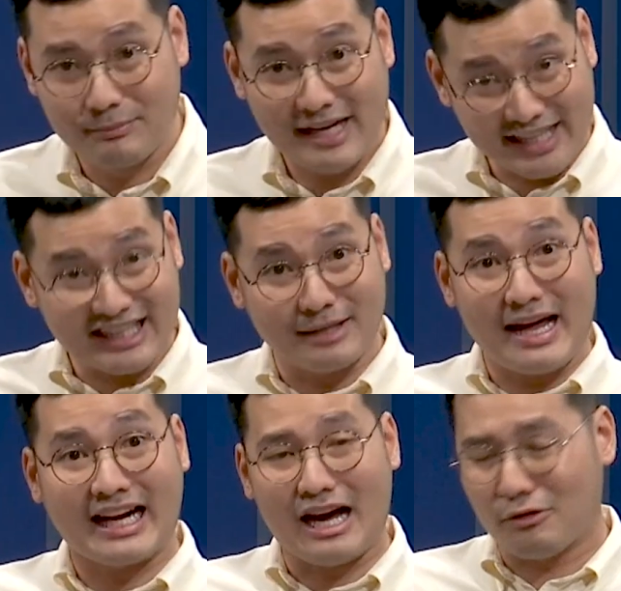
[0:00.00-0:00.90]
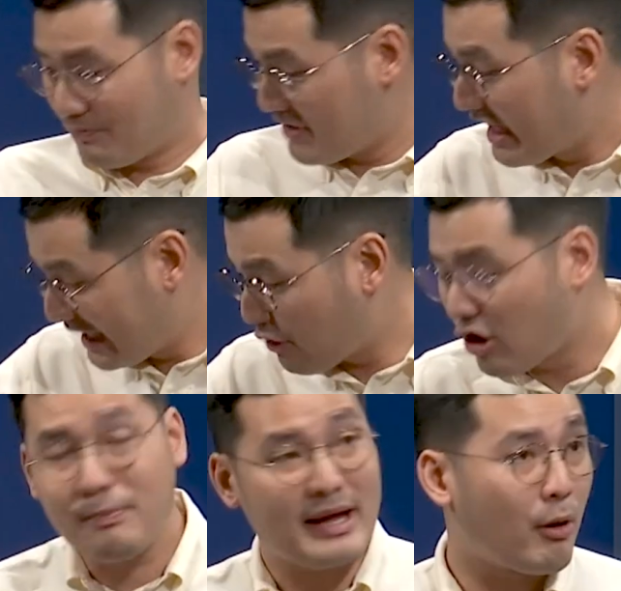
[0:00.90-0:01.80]
ไงไม่เกินกำลังเรา
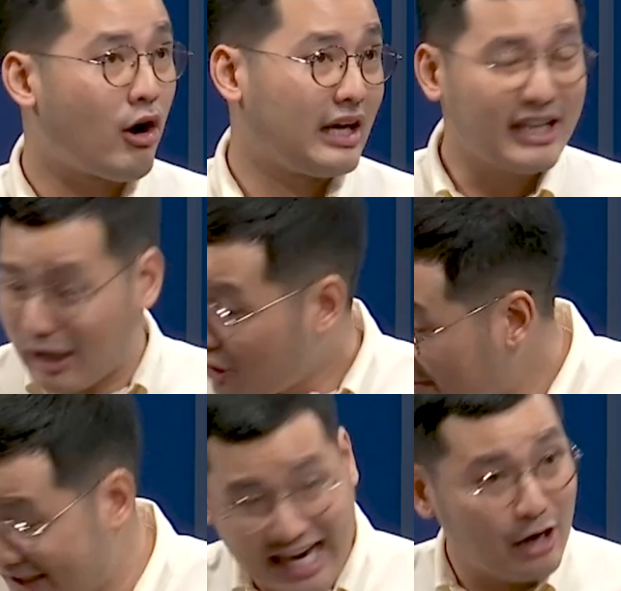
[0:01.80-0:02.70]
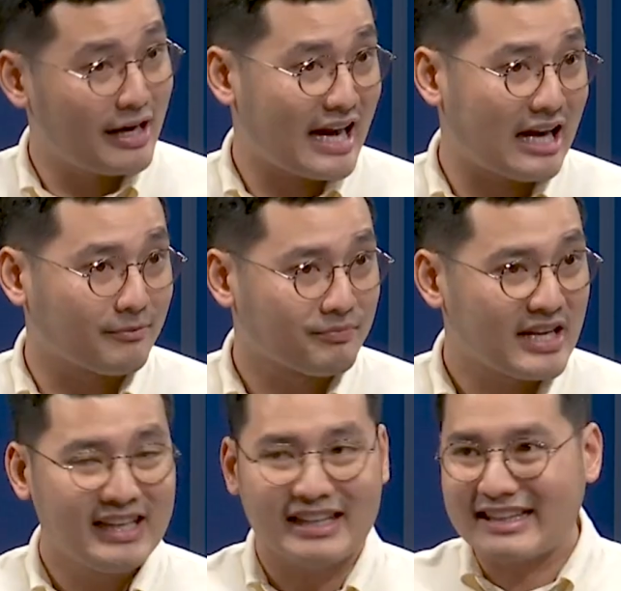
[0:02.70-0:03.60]
ก็ไปพอแล้วเราก็ไปเช่าแล้วกัน
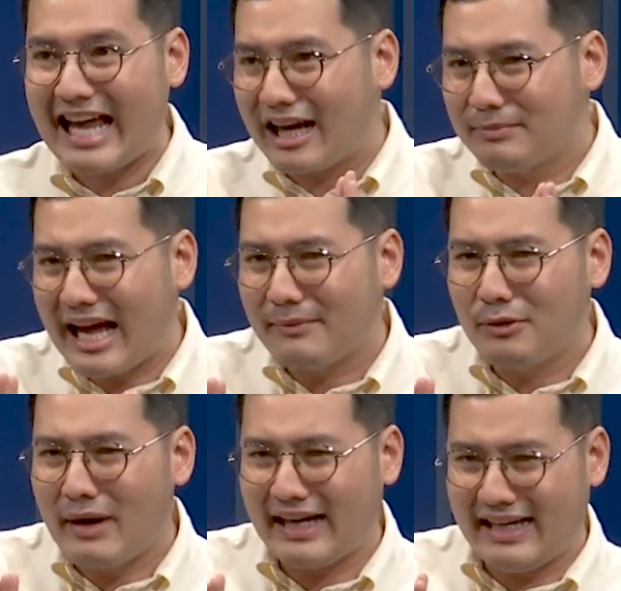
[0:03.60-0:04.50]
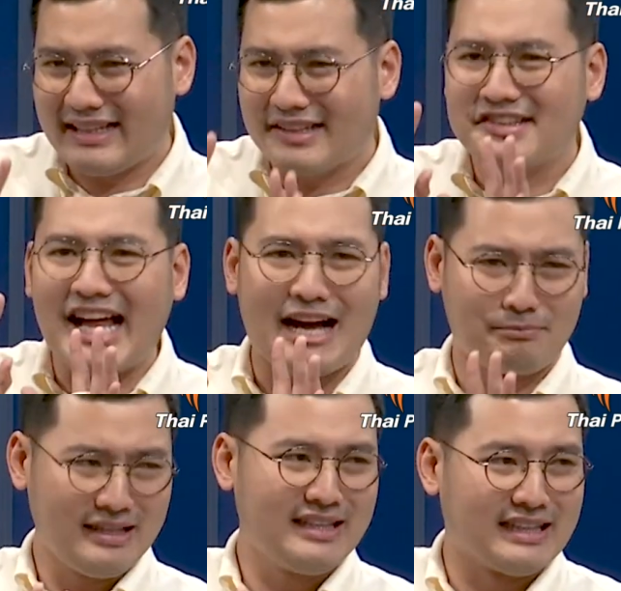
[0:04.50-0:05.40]
แต่คำถามคือว่าและถ้า
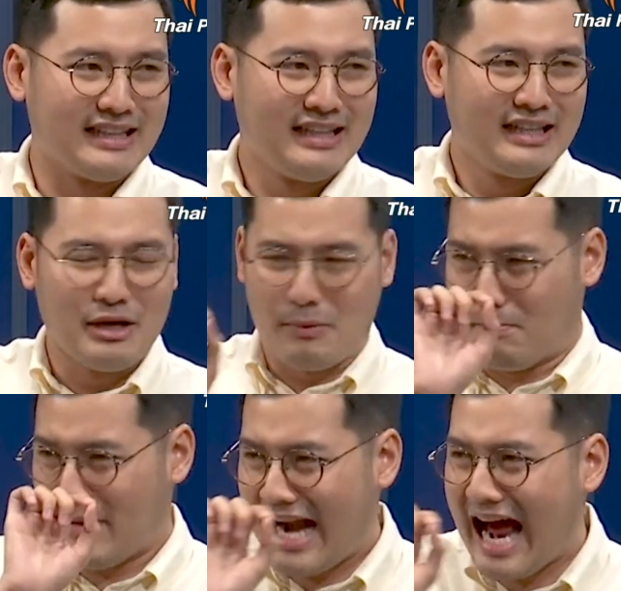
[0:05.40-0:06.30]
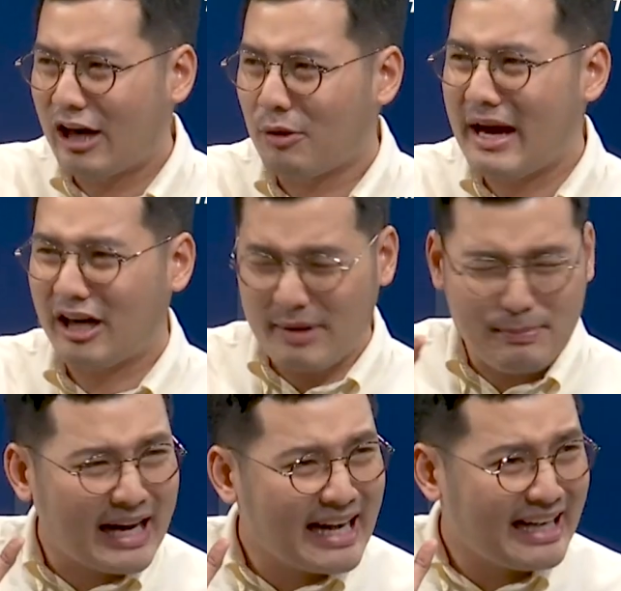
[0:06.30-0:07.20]
30,000มันหารออกมาเรามี
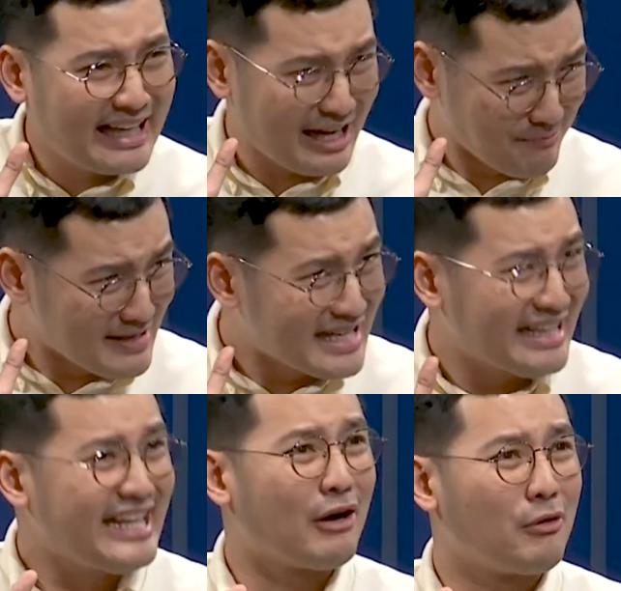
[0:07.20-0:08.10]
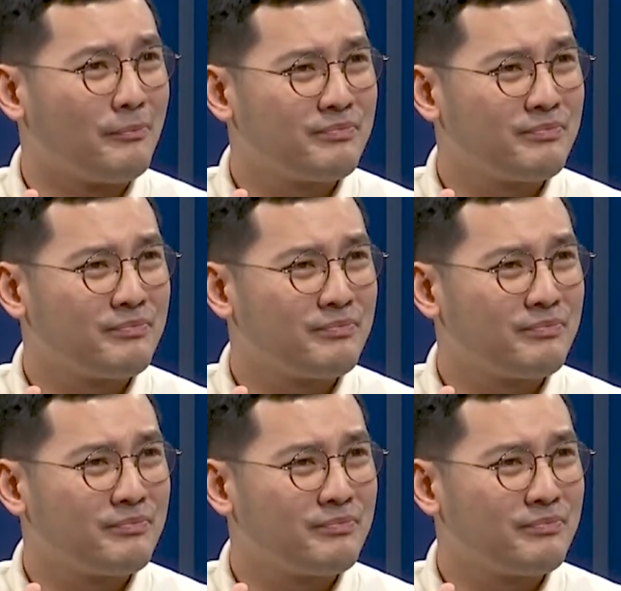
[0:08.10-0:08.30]
ภาระได้แค่10,000 เดียว